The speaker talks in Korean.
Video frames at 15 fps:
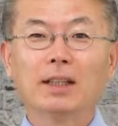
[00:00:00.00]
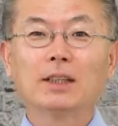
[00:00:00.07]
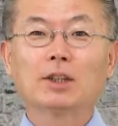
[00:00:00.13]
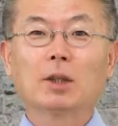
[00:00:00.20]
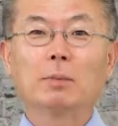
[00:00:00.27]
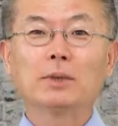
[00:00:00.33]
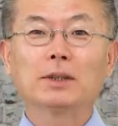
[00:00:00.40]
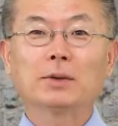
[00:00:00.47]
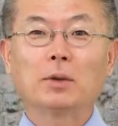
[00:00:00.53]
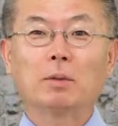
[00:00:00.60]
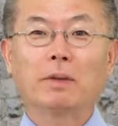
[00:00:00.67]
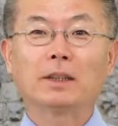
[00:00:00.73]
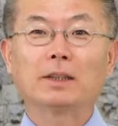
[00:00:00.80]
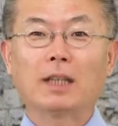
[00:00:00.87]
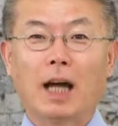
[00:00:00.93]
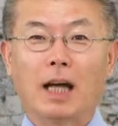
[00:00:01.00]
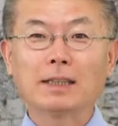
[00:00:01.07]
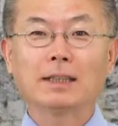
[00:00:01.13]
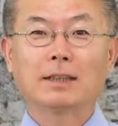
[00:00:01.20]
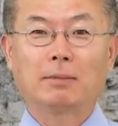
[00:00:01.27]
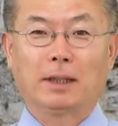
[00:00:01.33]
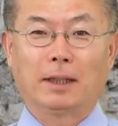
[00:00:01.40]
첫 번째 돌파는
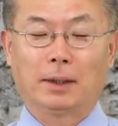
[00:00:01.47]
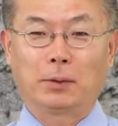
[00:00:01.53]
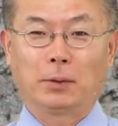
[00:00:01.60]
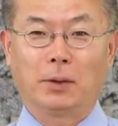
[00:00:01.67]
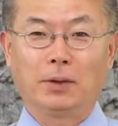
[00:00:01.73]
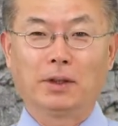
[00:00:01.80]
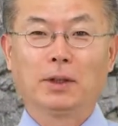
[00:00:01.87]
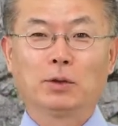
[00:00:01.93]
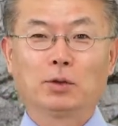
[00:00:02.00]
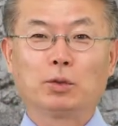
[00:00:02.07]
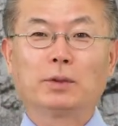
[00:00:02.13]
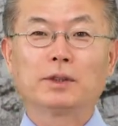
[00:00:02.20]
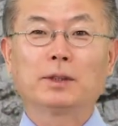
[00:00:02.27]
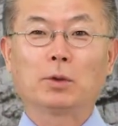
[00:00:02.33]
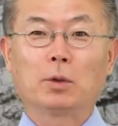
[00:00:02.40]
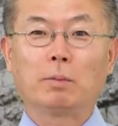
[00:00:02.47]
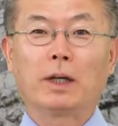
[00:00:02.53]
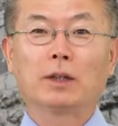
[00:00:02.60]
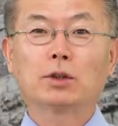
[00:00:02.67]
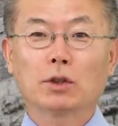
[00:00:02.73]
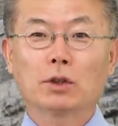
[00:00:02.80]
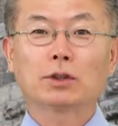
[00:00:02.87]
앉아서 받았고 두 번째
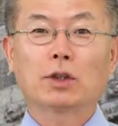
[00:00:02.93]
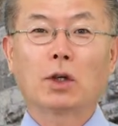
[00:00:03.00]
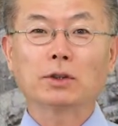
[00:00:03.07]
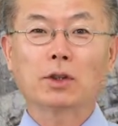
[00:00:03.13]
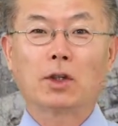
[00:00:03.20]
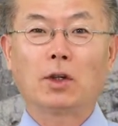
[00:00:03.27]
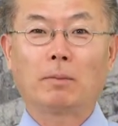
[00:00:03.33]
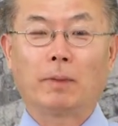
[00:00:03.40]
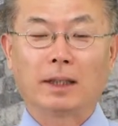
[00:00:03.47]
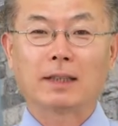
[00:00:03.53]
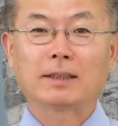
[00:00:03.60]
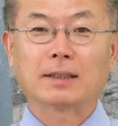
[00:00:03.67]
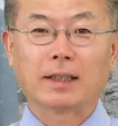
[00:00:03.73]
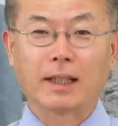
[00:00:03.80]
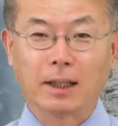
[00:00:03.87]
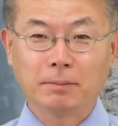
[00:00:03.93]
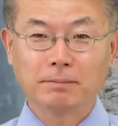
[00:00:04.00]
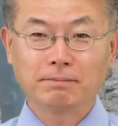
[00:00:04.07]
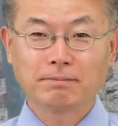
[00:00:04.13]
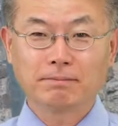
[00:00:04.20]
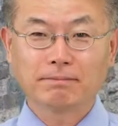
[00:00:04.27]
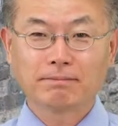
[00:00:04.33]
돌파는 서서 받았을까요?
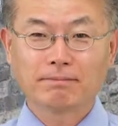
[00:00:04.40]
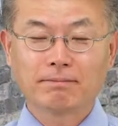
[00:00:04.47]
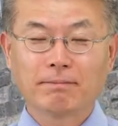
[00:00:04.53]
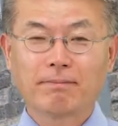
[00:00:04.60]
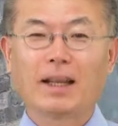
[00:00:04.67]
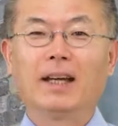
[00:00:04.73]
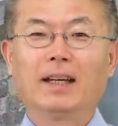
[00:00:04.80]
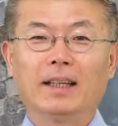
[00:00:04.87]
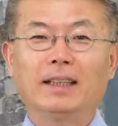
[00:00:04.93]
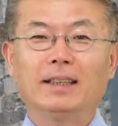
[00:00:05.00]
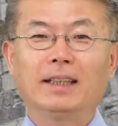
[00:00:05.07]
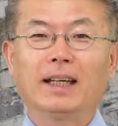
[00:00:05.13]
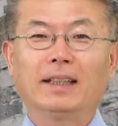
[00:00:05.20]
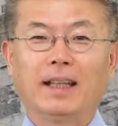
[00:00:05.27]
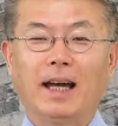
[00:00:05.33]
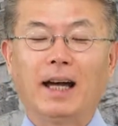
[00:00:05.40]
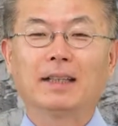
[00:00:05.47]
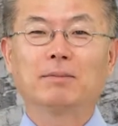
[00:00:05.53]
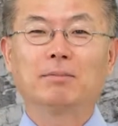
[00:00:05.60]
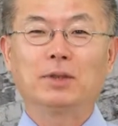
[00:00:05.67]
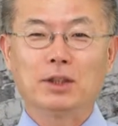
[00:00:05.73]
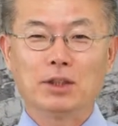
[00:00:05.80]
이에
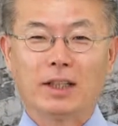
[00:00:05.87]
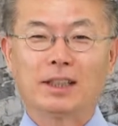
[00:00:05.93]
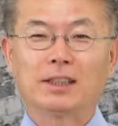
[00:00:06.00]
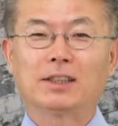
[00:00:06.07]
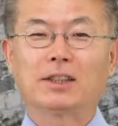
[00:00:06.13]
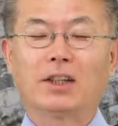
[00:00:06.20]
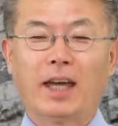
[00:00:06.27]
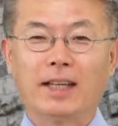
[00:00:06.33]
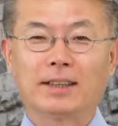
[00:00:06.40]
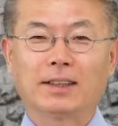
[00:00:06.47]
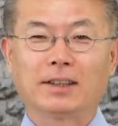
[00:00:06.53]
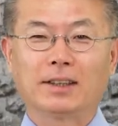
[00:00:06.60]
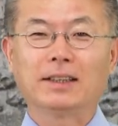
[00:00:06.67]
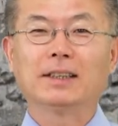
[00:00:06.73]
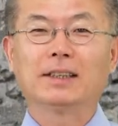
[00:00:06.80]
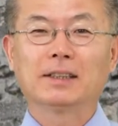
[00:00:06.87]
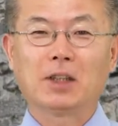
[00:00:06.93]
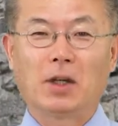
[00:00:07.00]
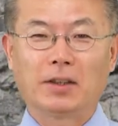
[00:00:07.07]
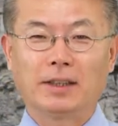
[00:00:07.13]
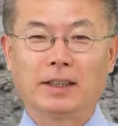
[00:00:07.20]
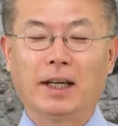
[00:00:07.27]
대한 미드라시적 해석을
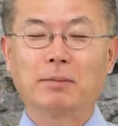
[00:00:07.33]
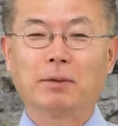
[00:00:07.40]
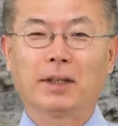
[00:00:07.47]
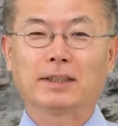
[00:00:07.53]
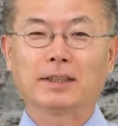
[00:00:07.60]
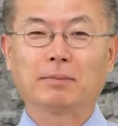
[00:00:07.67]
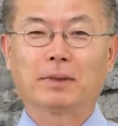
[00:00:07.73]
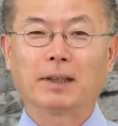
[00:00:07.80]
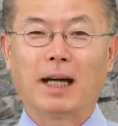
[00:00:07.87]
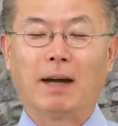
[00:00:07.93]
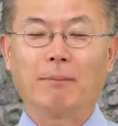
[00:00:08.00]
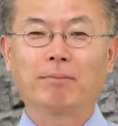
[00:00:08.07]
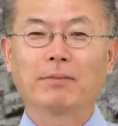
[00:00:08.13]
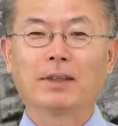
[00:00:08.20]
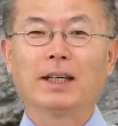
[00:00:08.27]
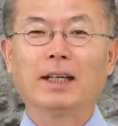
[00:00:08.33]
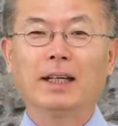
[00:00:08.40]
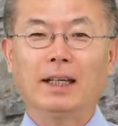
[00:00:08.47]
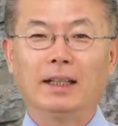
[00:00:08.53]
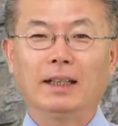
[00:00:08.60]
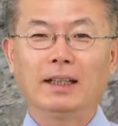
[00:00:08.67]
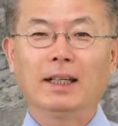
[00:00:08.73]
정리해 보겠습니다.
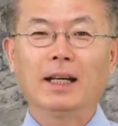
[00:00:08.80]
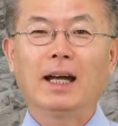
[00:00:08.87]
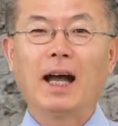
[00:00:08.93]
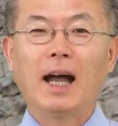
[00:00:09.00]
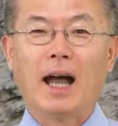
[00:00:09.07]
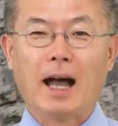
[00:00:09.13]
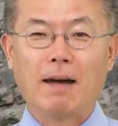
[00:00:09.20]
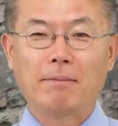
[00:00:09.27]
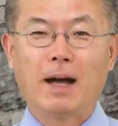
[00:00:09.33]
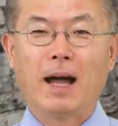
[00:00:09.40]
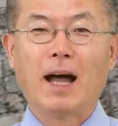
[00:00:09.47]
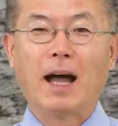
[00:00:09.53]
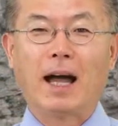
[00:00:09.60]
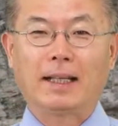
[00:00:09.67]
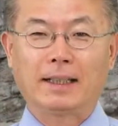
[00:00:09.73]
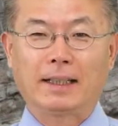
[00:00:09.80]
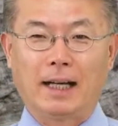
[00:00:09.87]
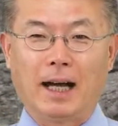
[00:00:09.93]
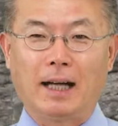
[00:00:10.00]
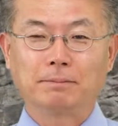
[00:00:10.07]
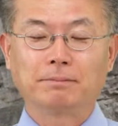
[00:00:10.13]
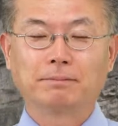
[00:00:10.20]
1. 아바
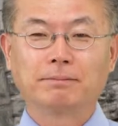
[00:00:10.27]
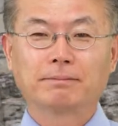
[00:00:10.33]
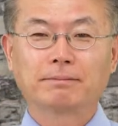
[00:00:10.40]
아리카